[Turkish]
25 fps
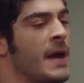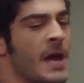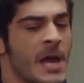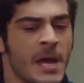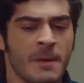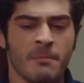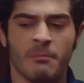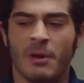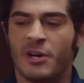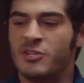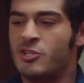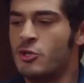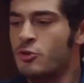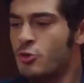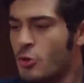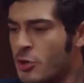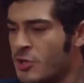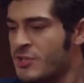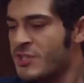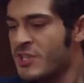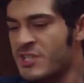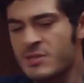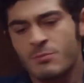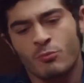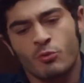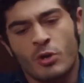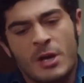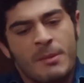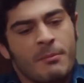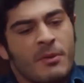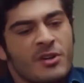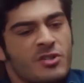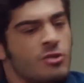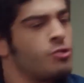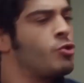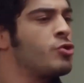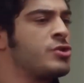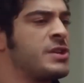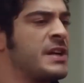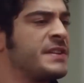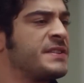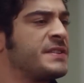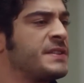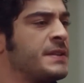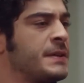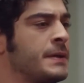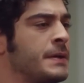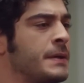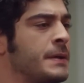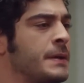En başta söyleseydin bunu en başta
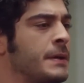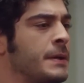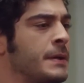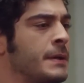çözerdik.